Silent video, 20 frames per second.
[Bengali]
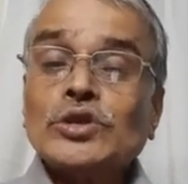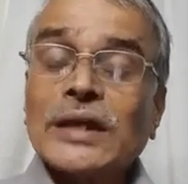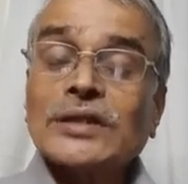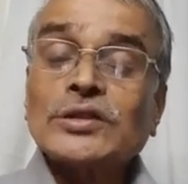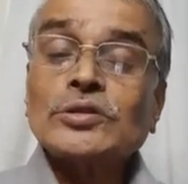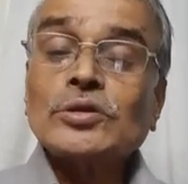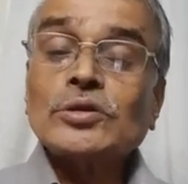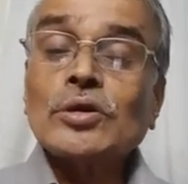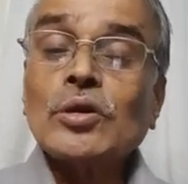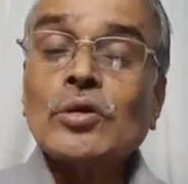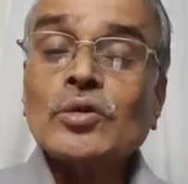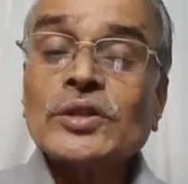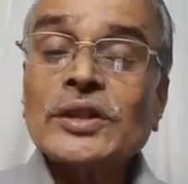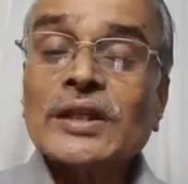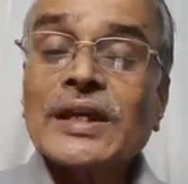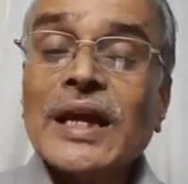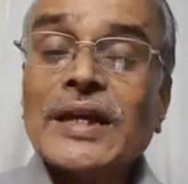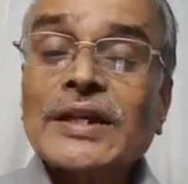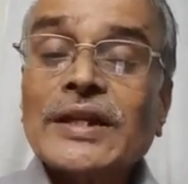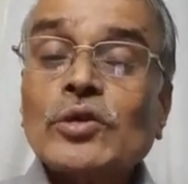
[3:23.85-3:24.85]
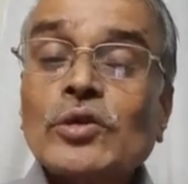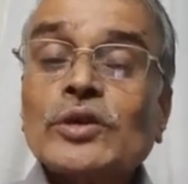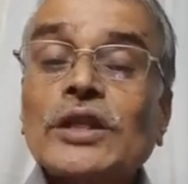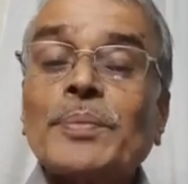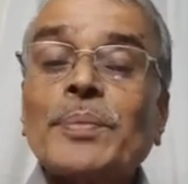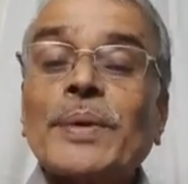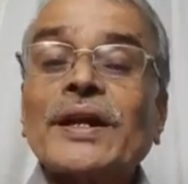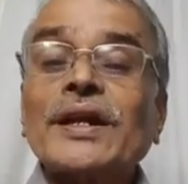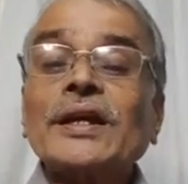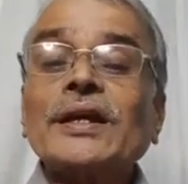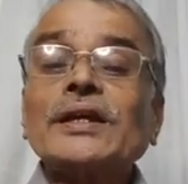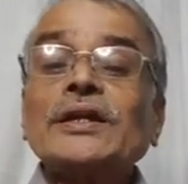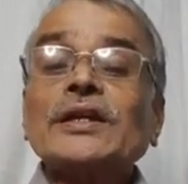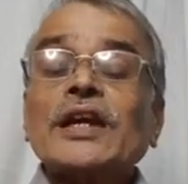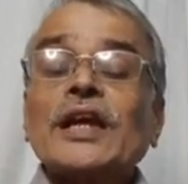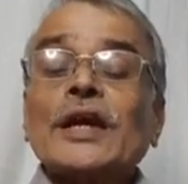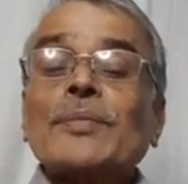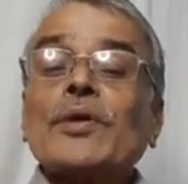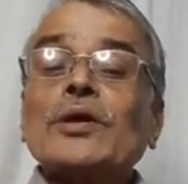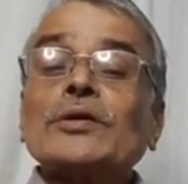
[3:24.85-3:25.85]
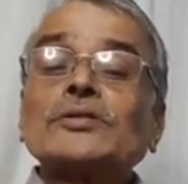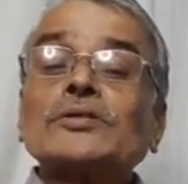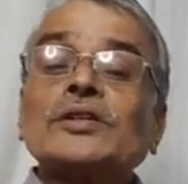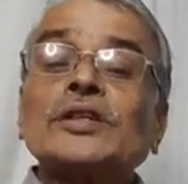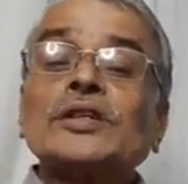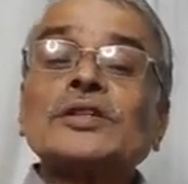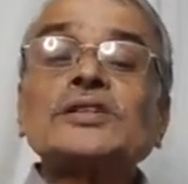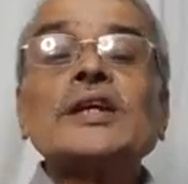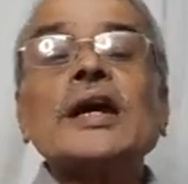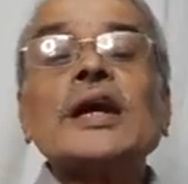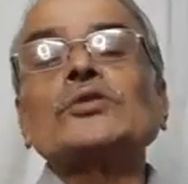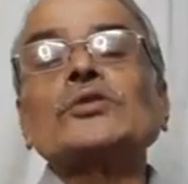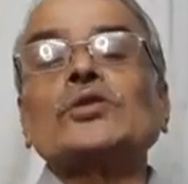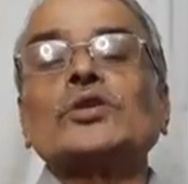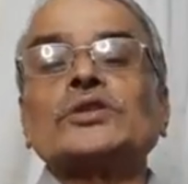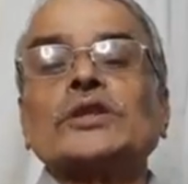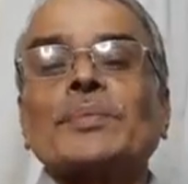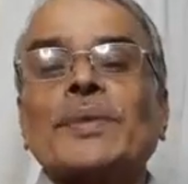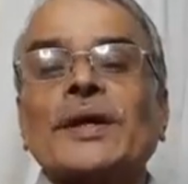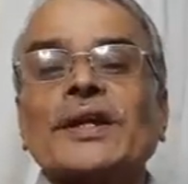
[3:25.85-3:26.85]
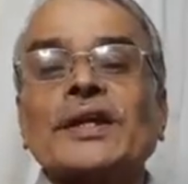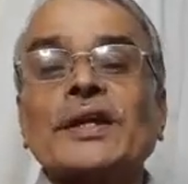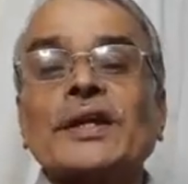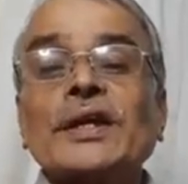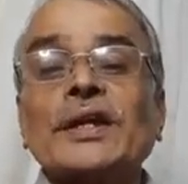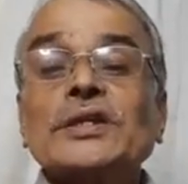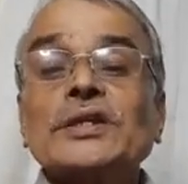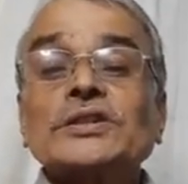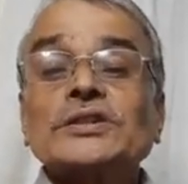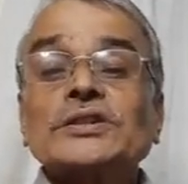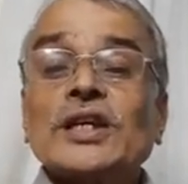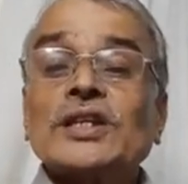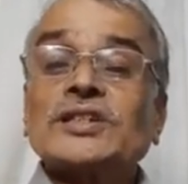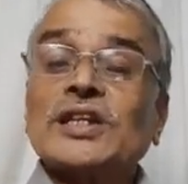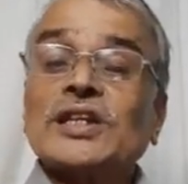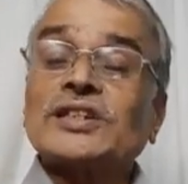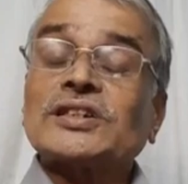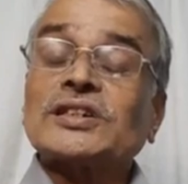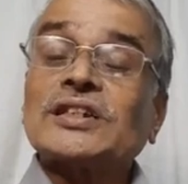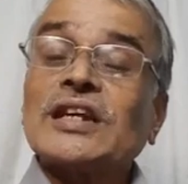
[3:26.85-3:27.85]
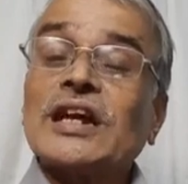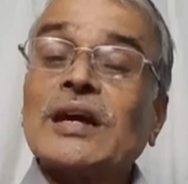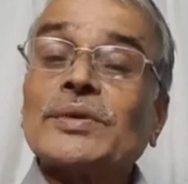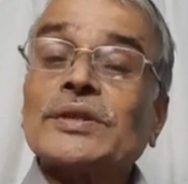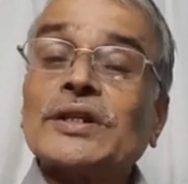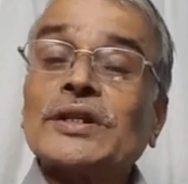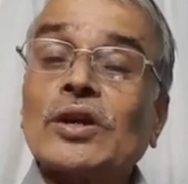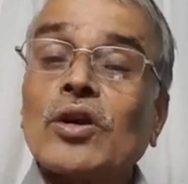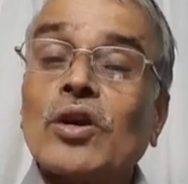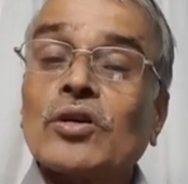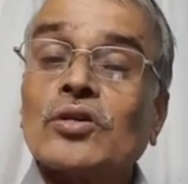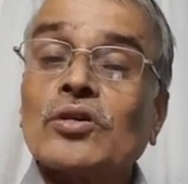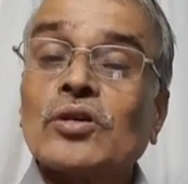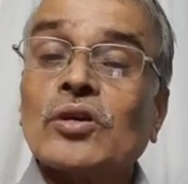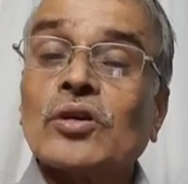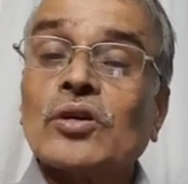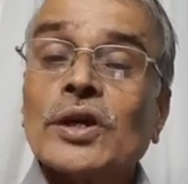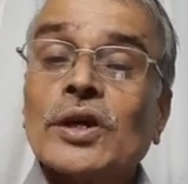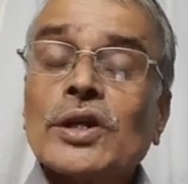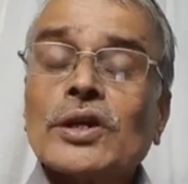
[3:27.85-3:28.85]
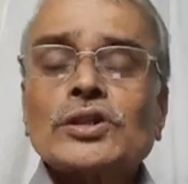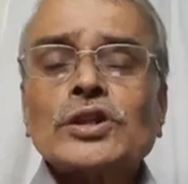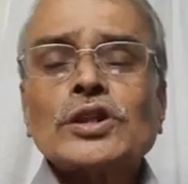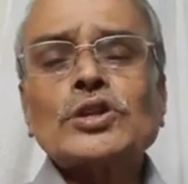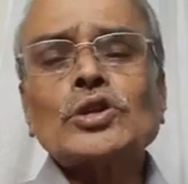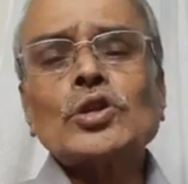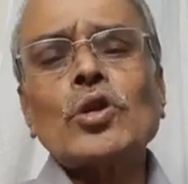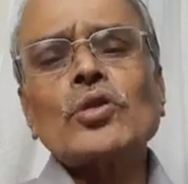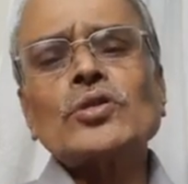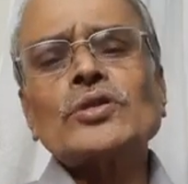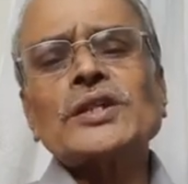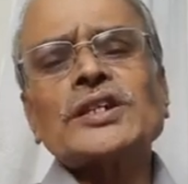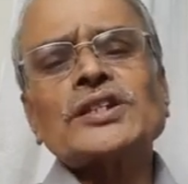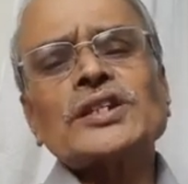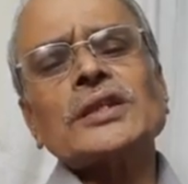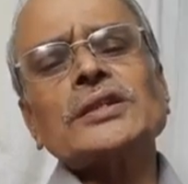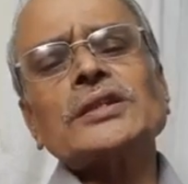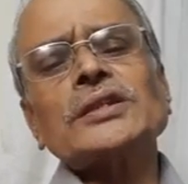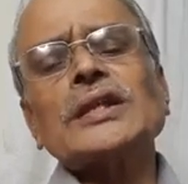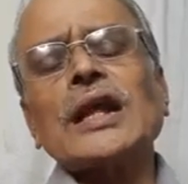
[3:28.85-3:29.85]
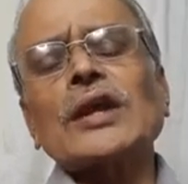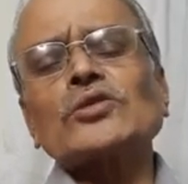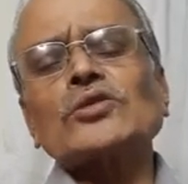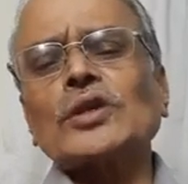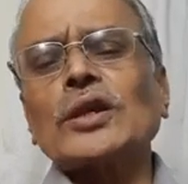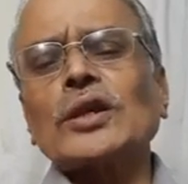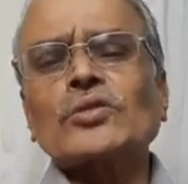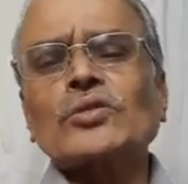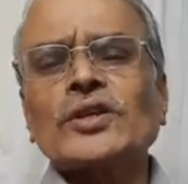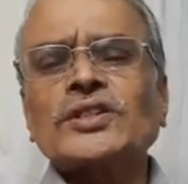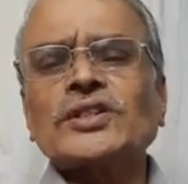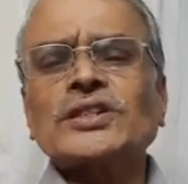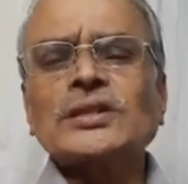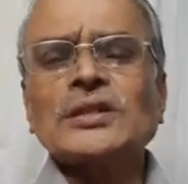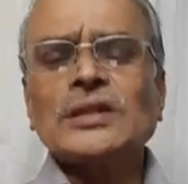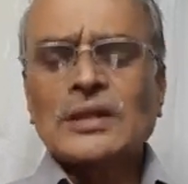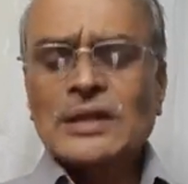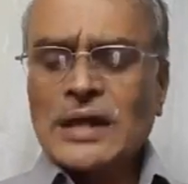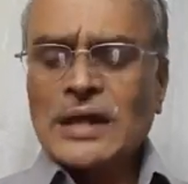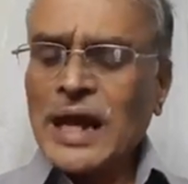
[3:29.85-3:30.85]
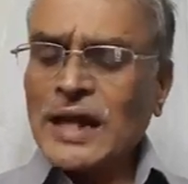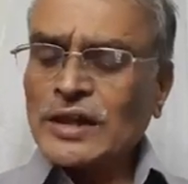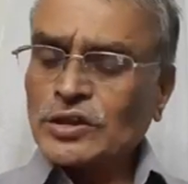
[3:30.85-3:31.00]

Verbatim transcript: সুস্বাস্থ্য অধিকারী হতে পারে এবং দীর্ঘায়ু হতে পারে সেই চেষ্টাই আমাদের লক্ষ্য শিশু রোগ নিয়ে সেই দিন আলোচনা করেছি